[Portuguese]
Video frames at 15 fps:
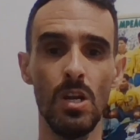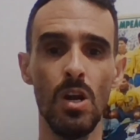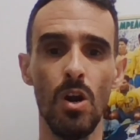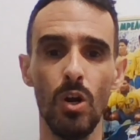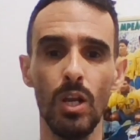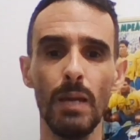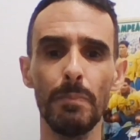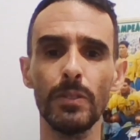
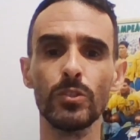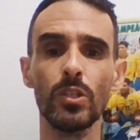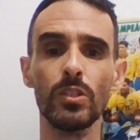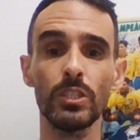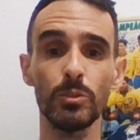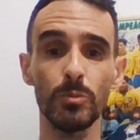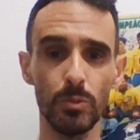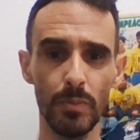Olá pessoal,
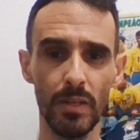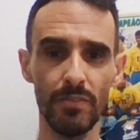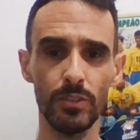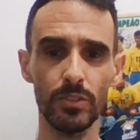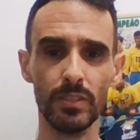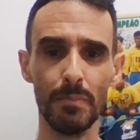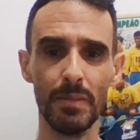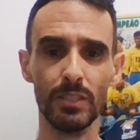sejam muito
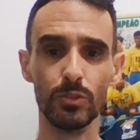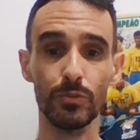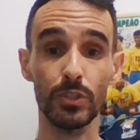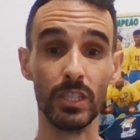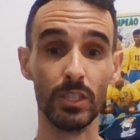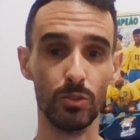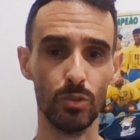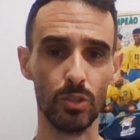bem-vindos a mais um
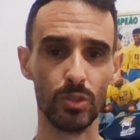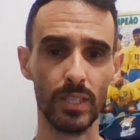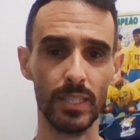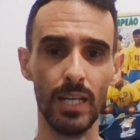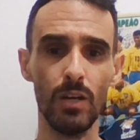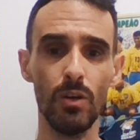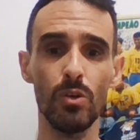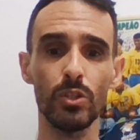vídeo aqui do nosso
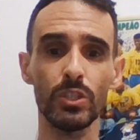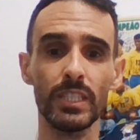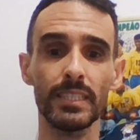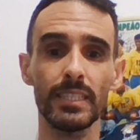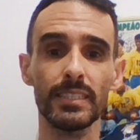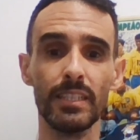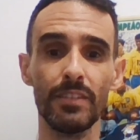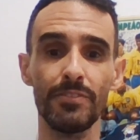canal. Hoje é
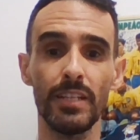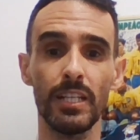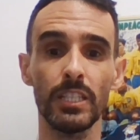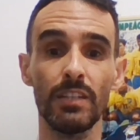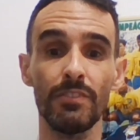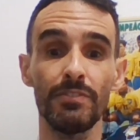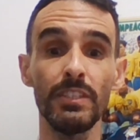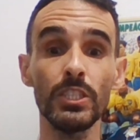terça-feira,
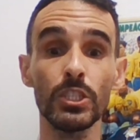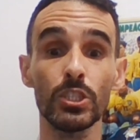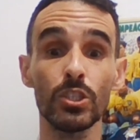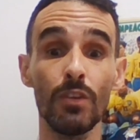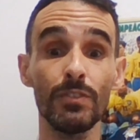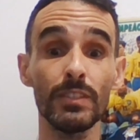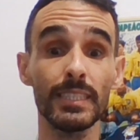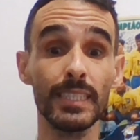dia
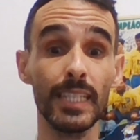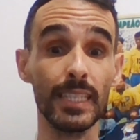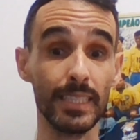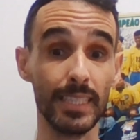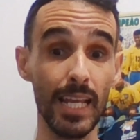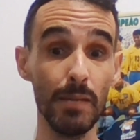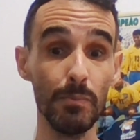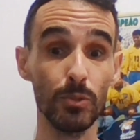29 de
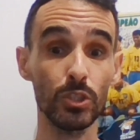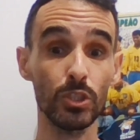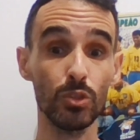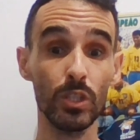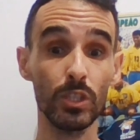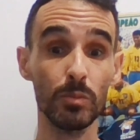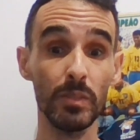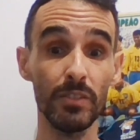setembro de
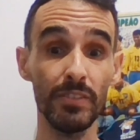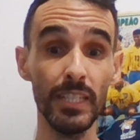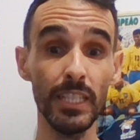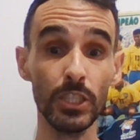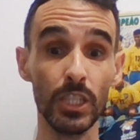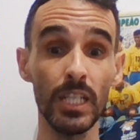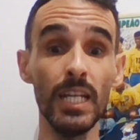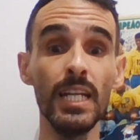
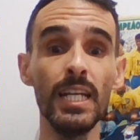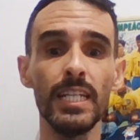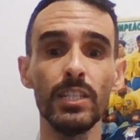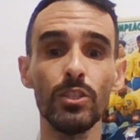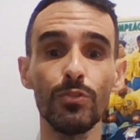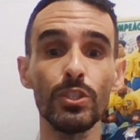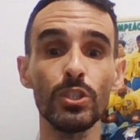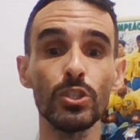2020 e
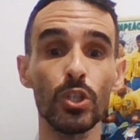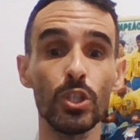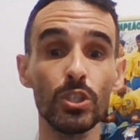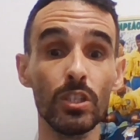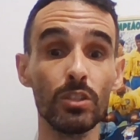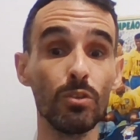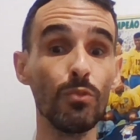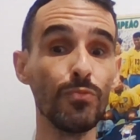no vídeo de hoje
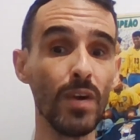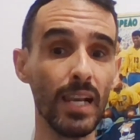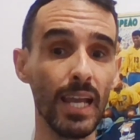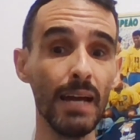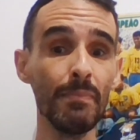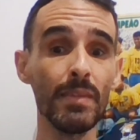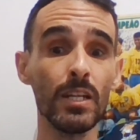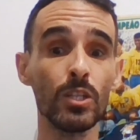nós vamos
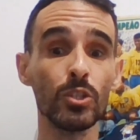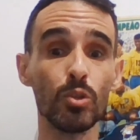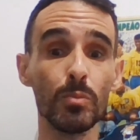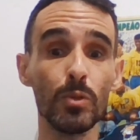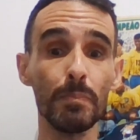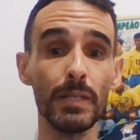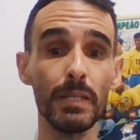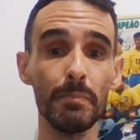falar
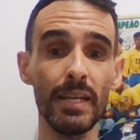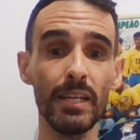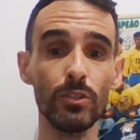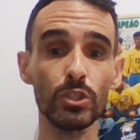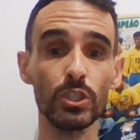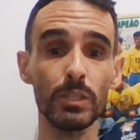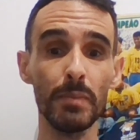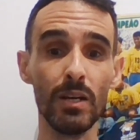sobre o
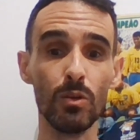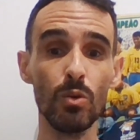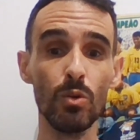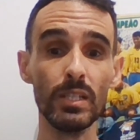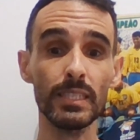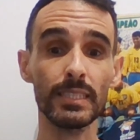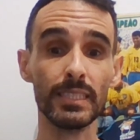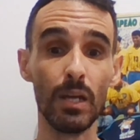primeiro time a
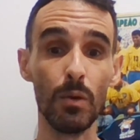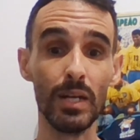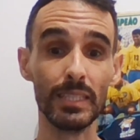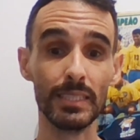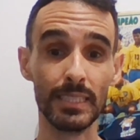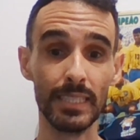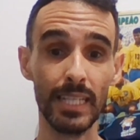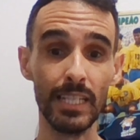conquistar o
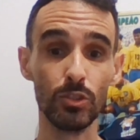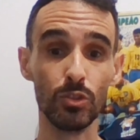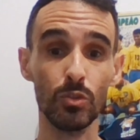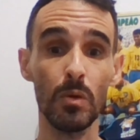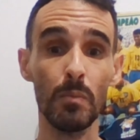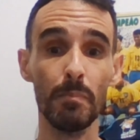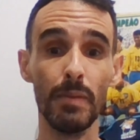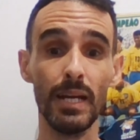acesso
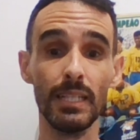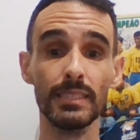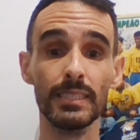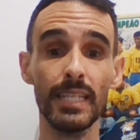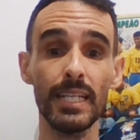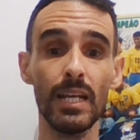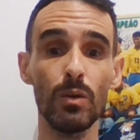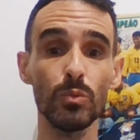para a
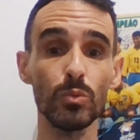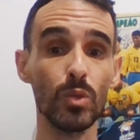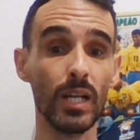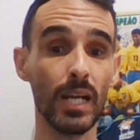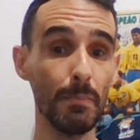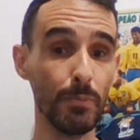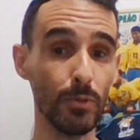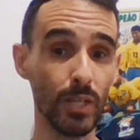Série A1 do
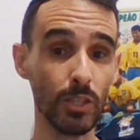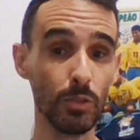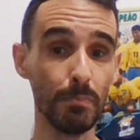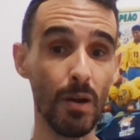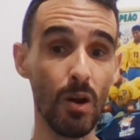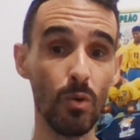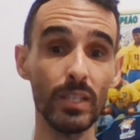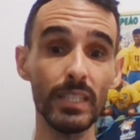Campeonato
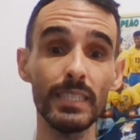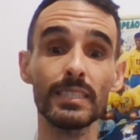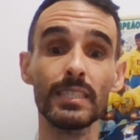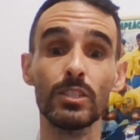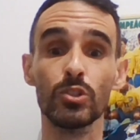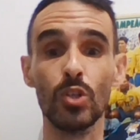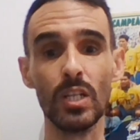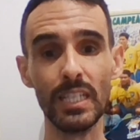
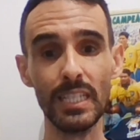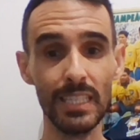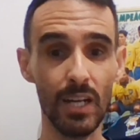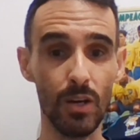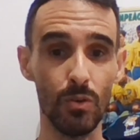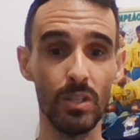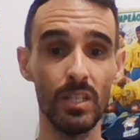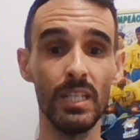Paulista, só que
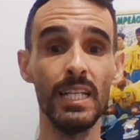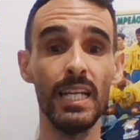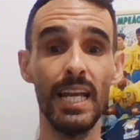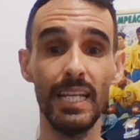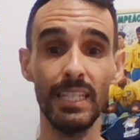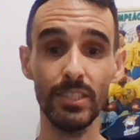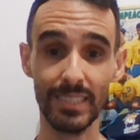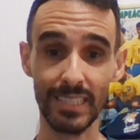não.
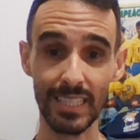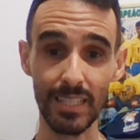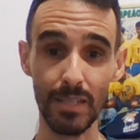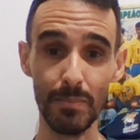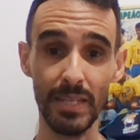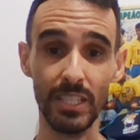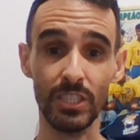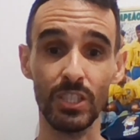É
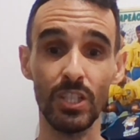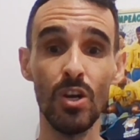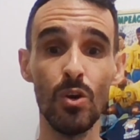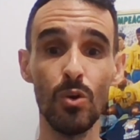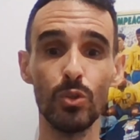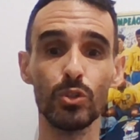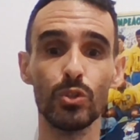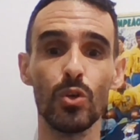exatamente.
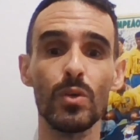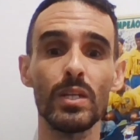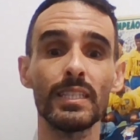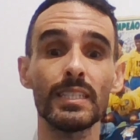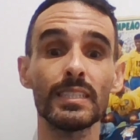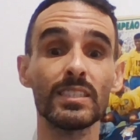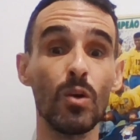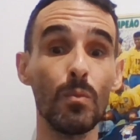O jogo
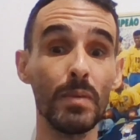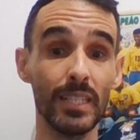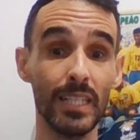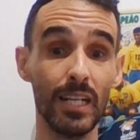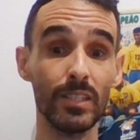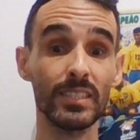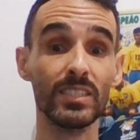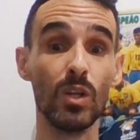entre São
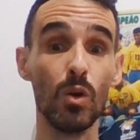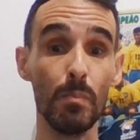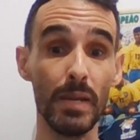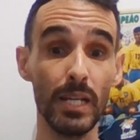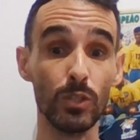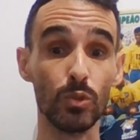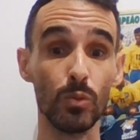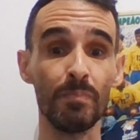Bernardo e São
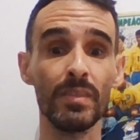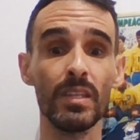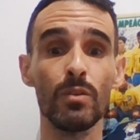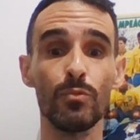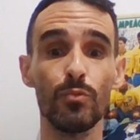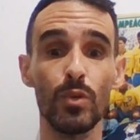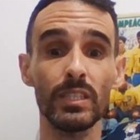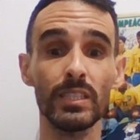Bento
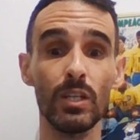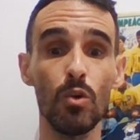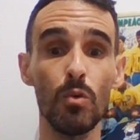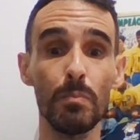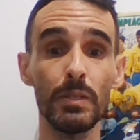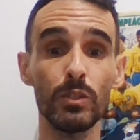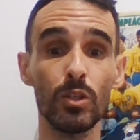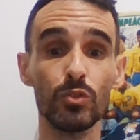foi
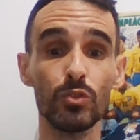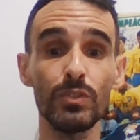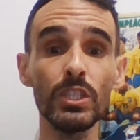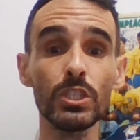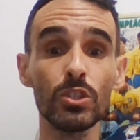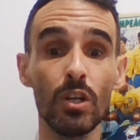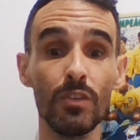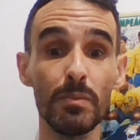interrompido aos
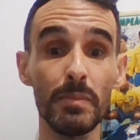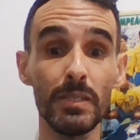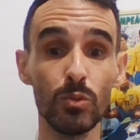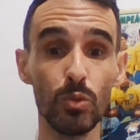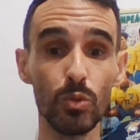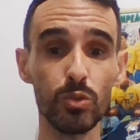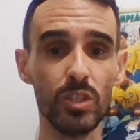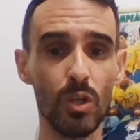29
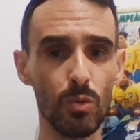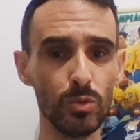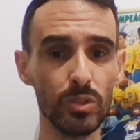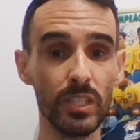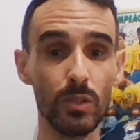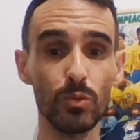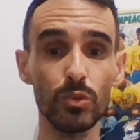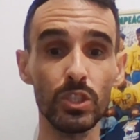minutos e alguns
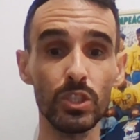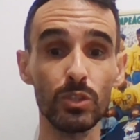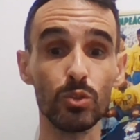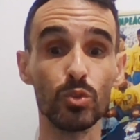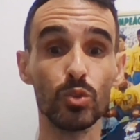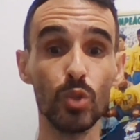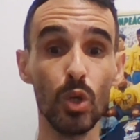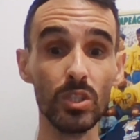segundinhos
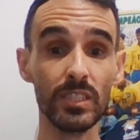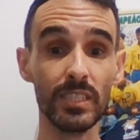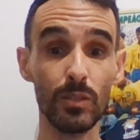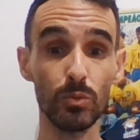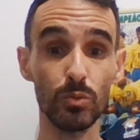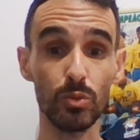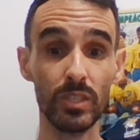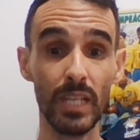do
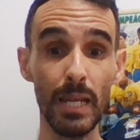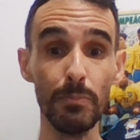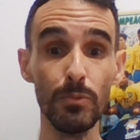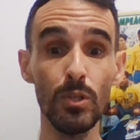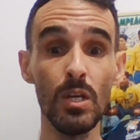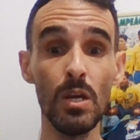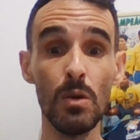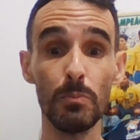segundo
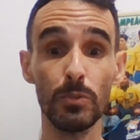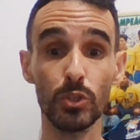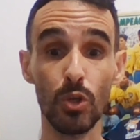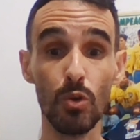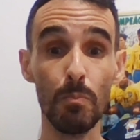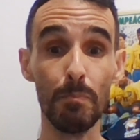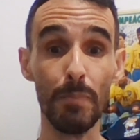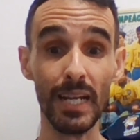tempo, o
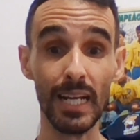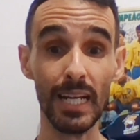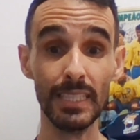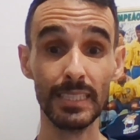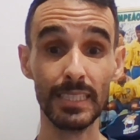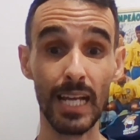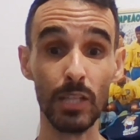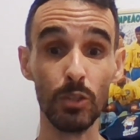jogo
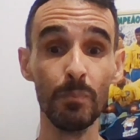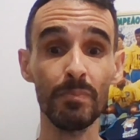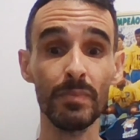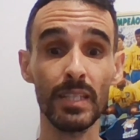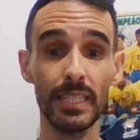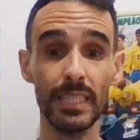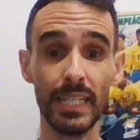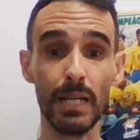paralisado
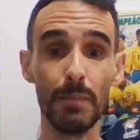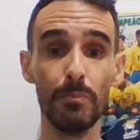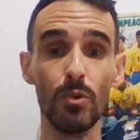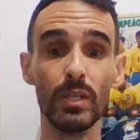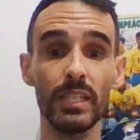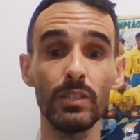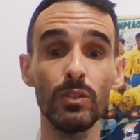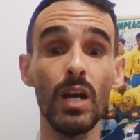e daqui a
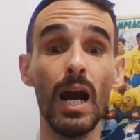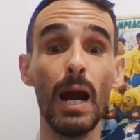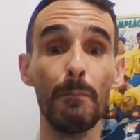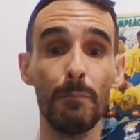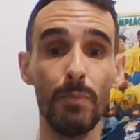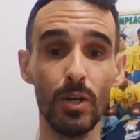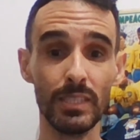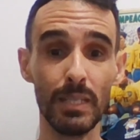pouquinho,
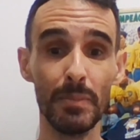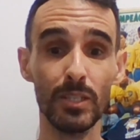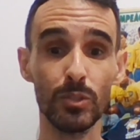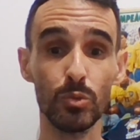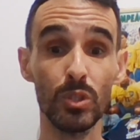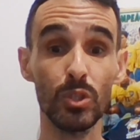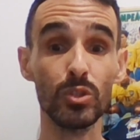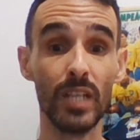após a
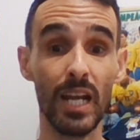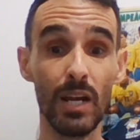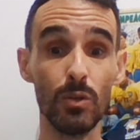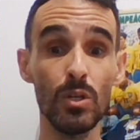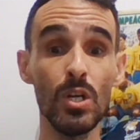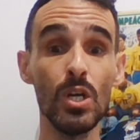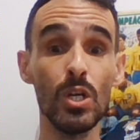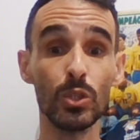abertura, eu
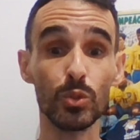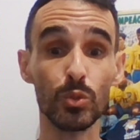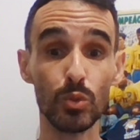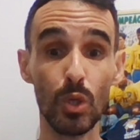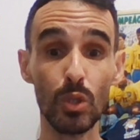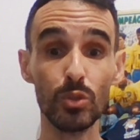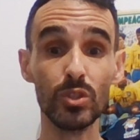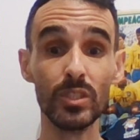trago
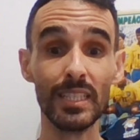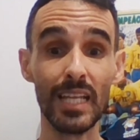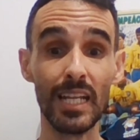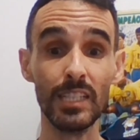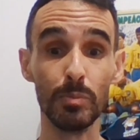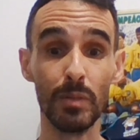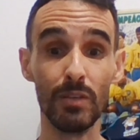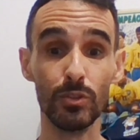todos os
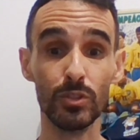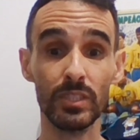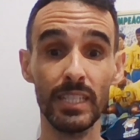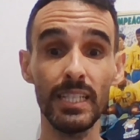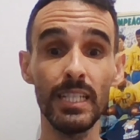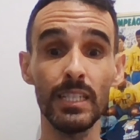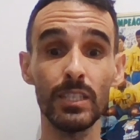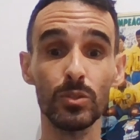detalhes para
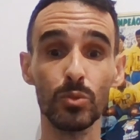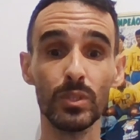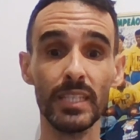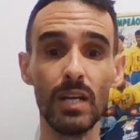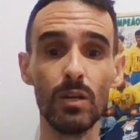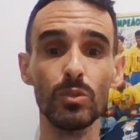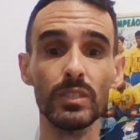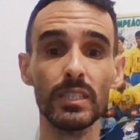você do que
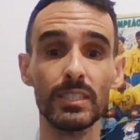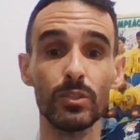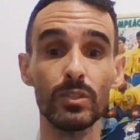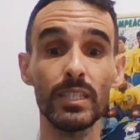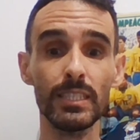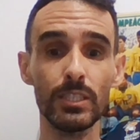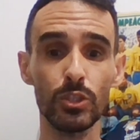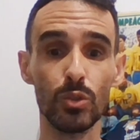aconteceu
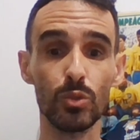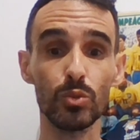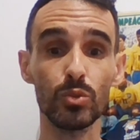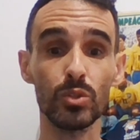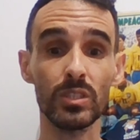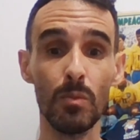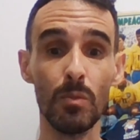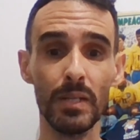nesse jogo do
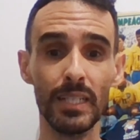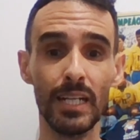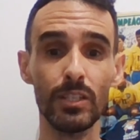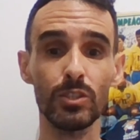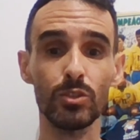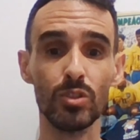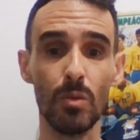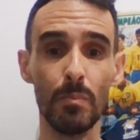São Bernardo
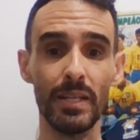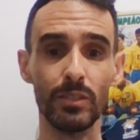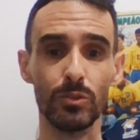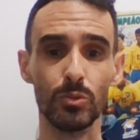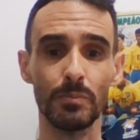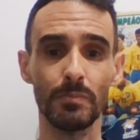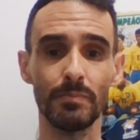e do São Bento.